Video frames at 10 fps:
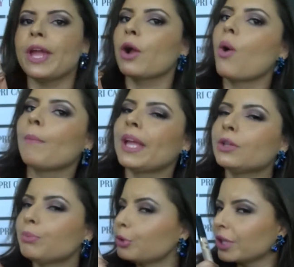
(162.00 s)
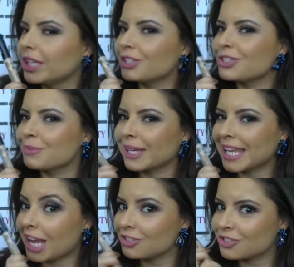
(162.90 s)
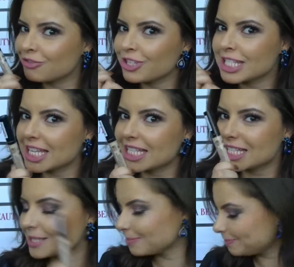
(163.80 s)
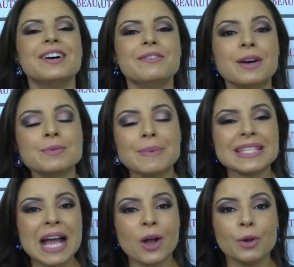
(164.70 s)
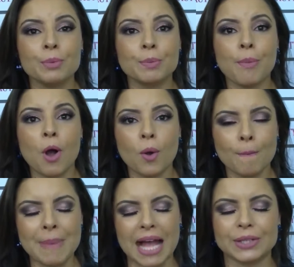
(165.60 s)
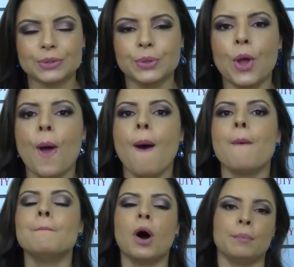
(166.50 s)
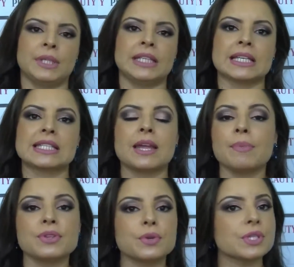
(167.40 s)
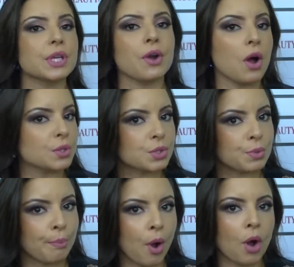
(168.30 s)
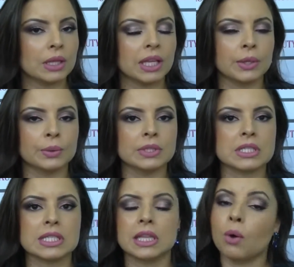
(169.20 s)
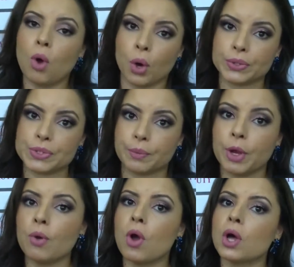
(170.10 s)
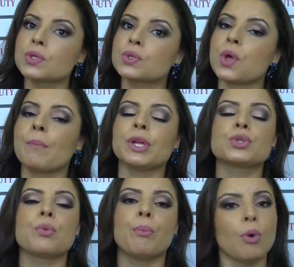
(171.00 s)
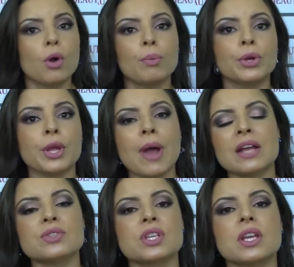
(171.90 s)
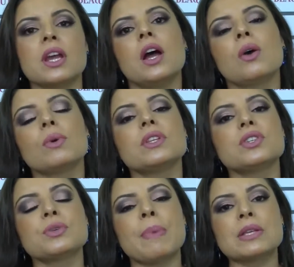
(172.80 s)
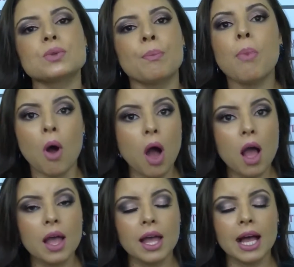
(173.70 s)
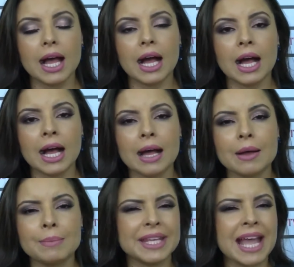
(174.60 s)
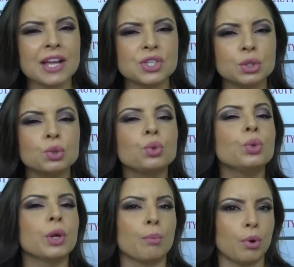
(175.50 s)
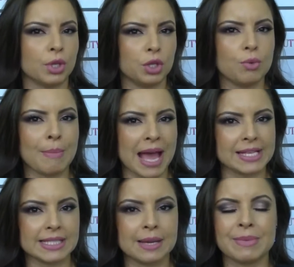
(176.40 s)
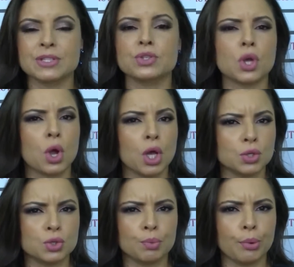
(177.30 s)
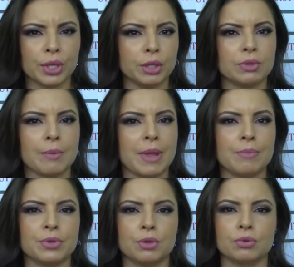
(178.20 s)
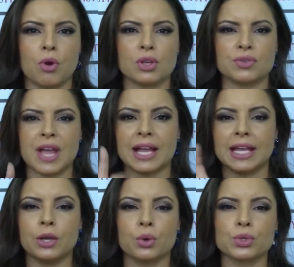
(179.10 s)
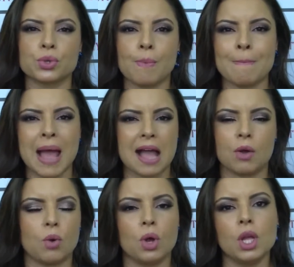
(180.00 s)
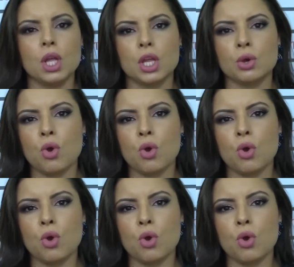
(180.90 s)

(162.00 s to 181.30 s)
recomendo pro kit de maquiagem de vocês. Vamos passar agora pro pó compacto. Bom, meninas, tem pessoas que gostam de pó, tem outras que não gostam. Eu gosto somente um pouco, porque eu acho que quando a gente passa o pó, a maquiagem dura um pouquinho mais. Mas eu só gosto de um pouquinho também, porque eu não gosto de ficar com aquele rosto opaco. Eu